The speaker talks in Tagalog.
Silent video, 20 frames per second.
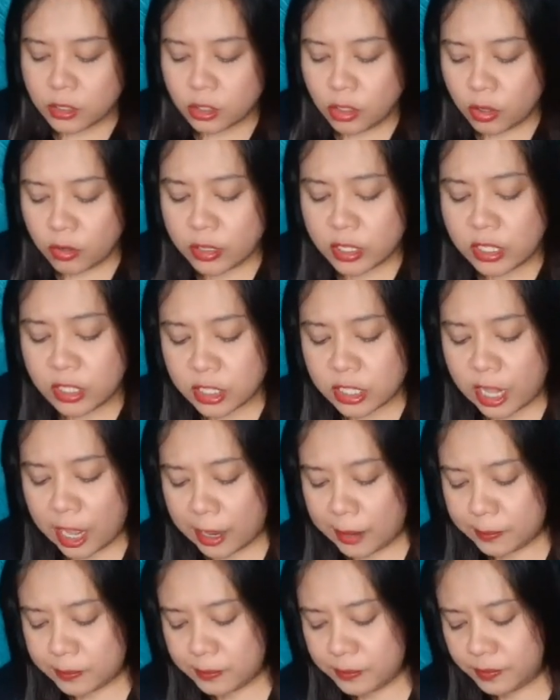So, this
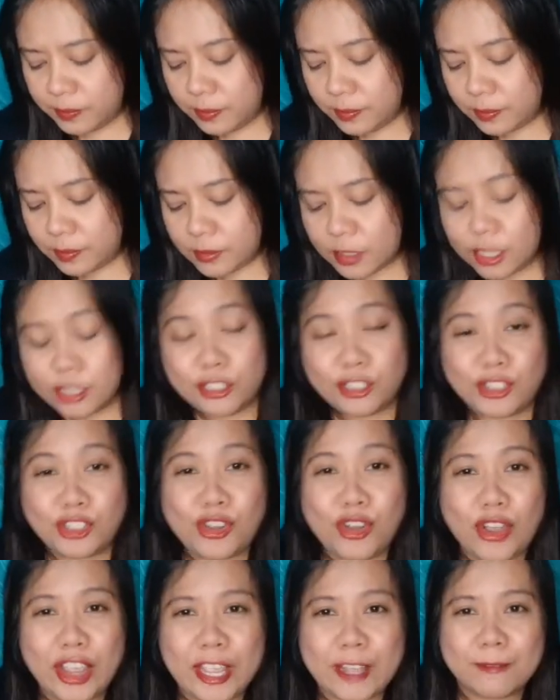time,
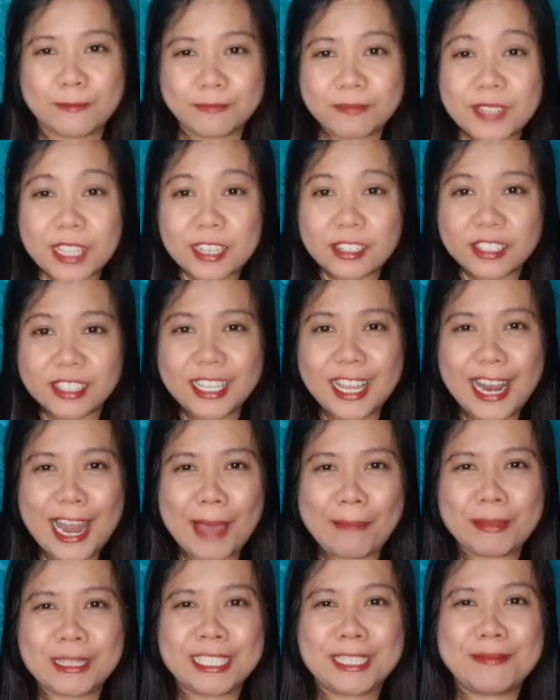Joy,
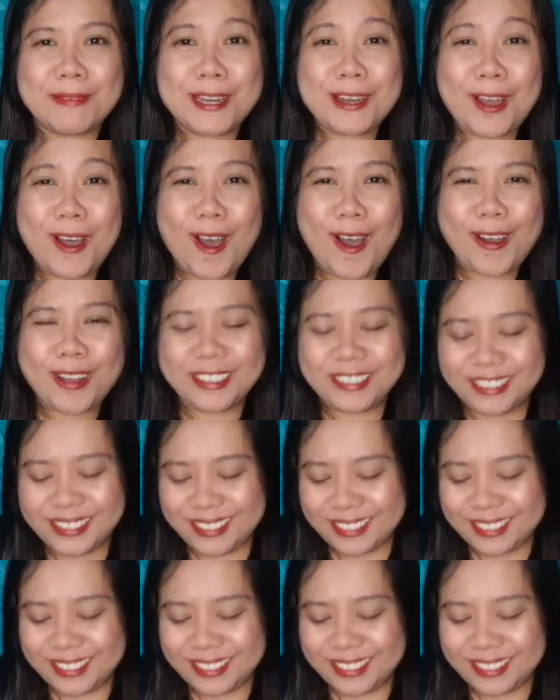salamat sa manok.